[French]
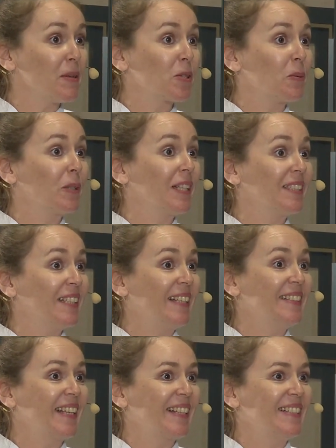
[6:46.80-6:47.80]
parce que peut-être qu'il a
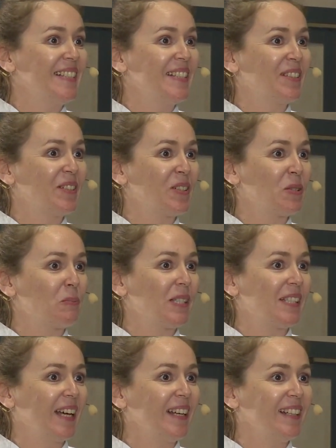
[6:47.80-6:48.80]
une technique euh,
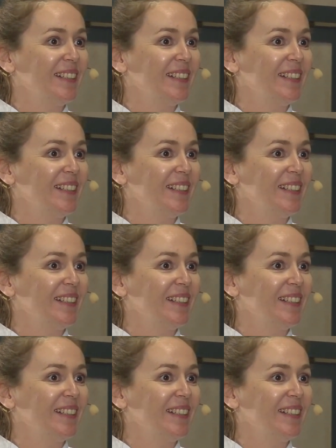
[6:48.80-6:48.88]
spéciale.